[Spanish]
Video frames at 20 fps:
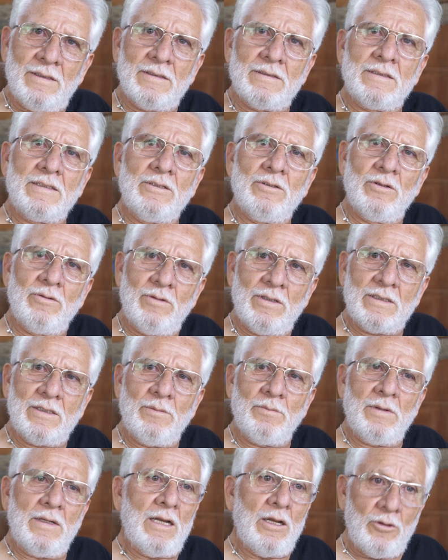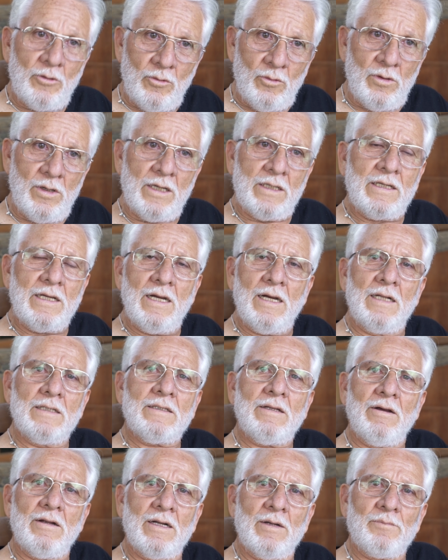Nacido en Guatemala, no aquí en
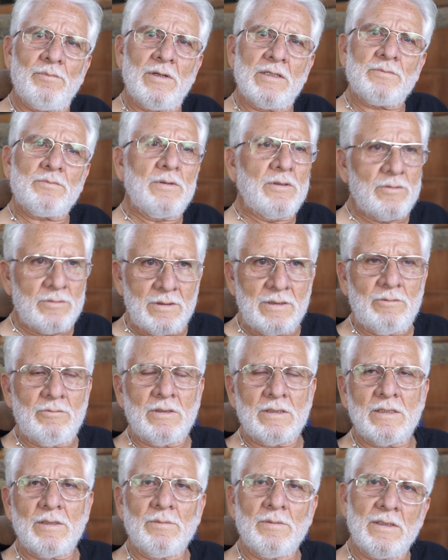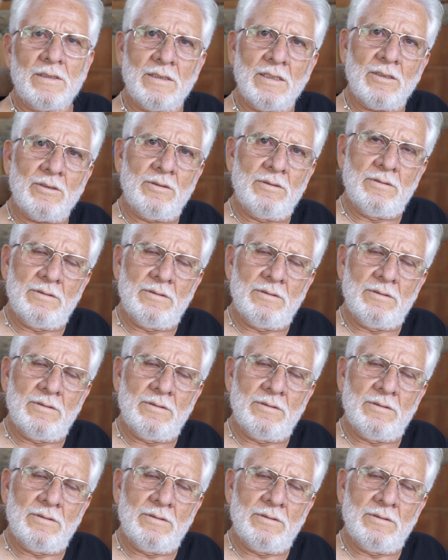Alta Paz, pero sí guatemalteco.